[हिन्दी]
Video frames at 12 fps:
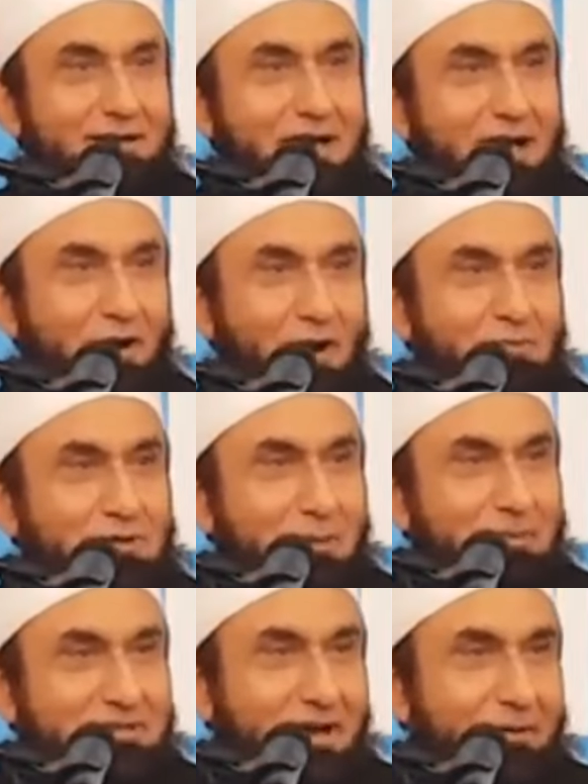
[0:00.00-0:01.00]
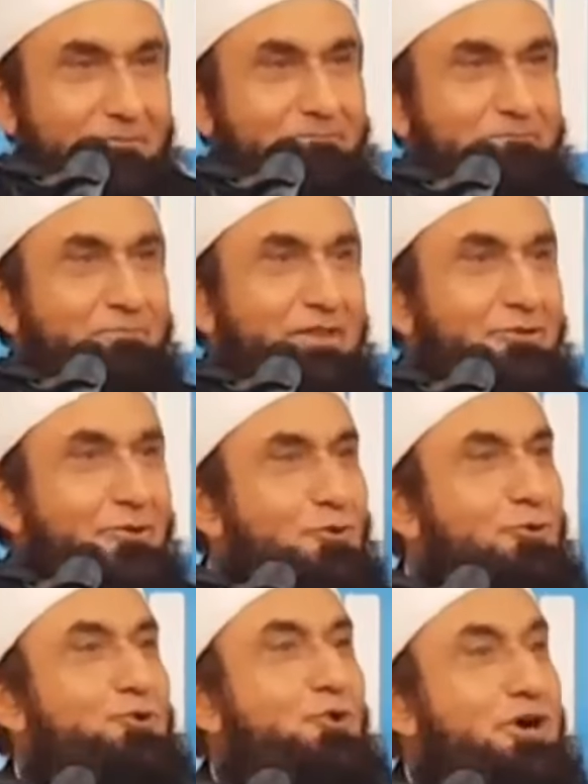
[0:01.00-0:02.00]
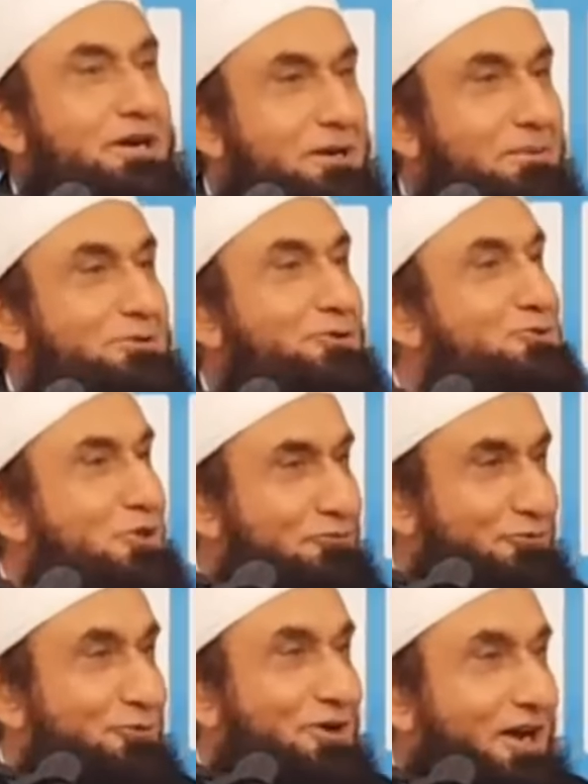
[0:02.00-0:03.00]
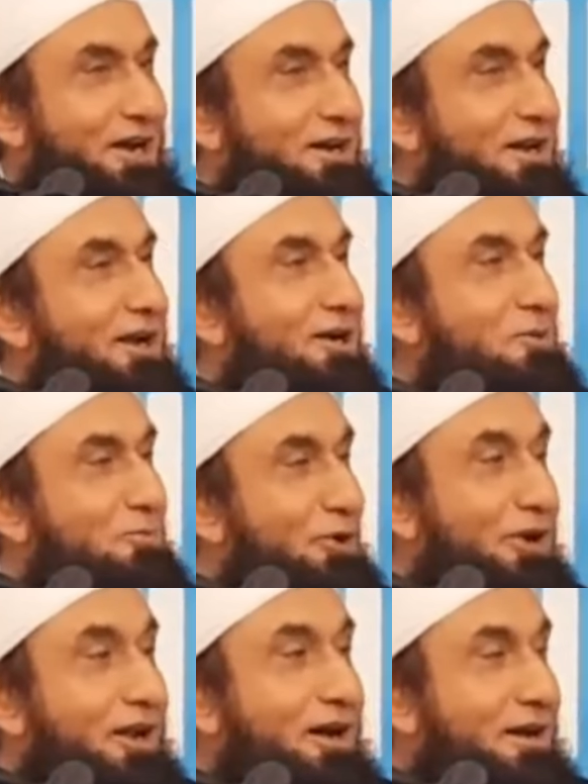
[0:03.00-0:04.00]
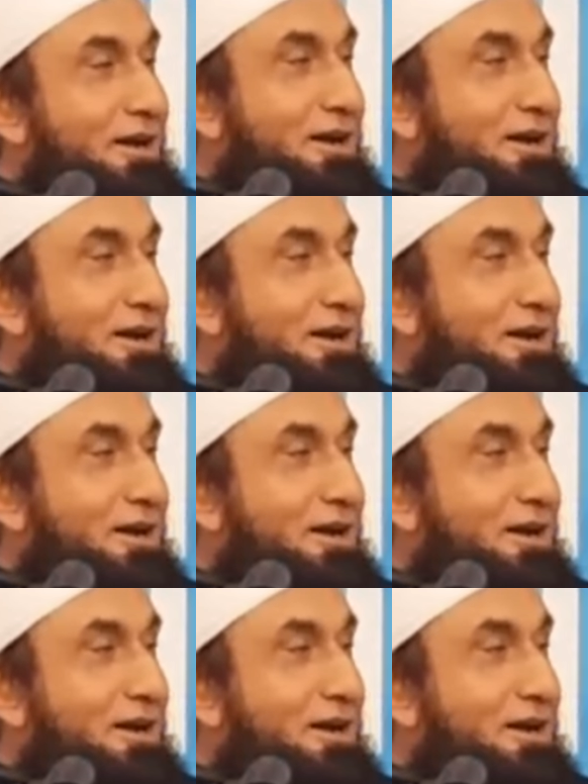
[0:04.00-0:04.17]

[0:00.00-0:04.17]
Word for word: कर और मुझे बता कोई दो घंटे बाद तो उसका फ़ोन आया कहा मौलाना